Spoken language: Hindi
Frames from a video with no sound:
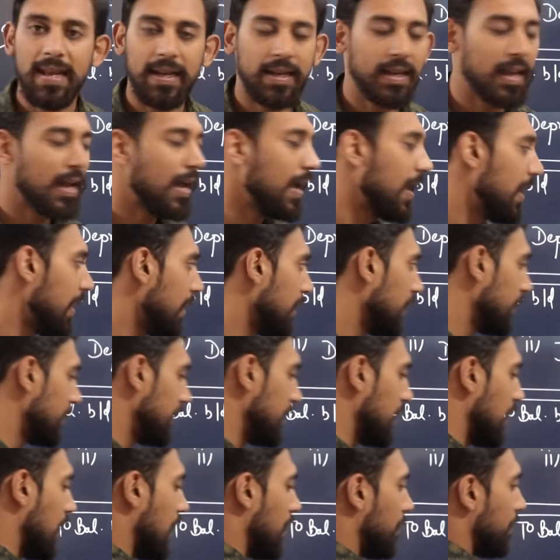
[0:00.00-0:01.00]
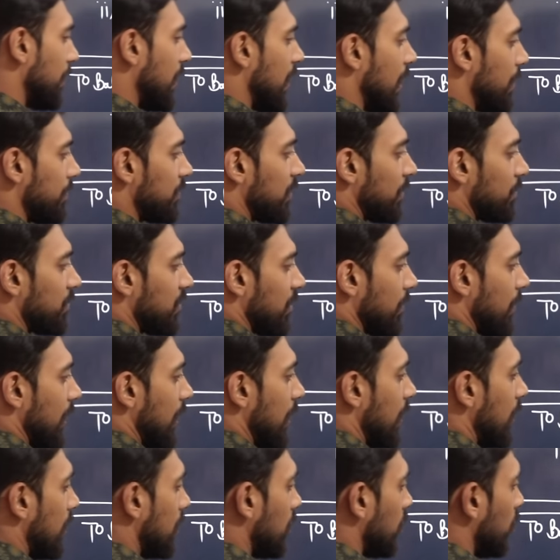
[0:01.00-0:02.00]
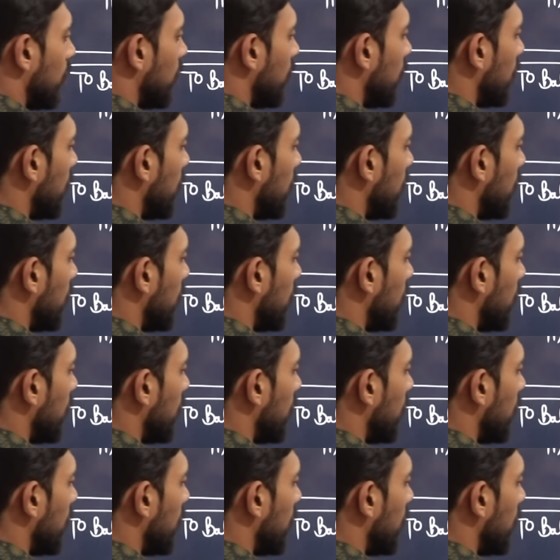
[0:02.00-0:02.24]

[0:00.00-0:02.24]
क्या है यहां पे आप सबसे पहले लिखो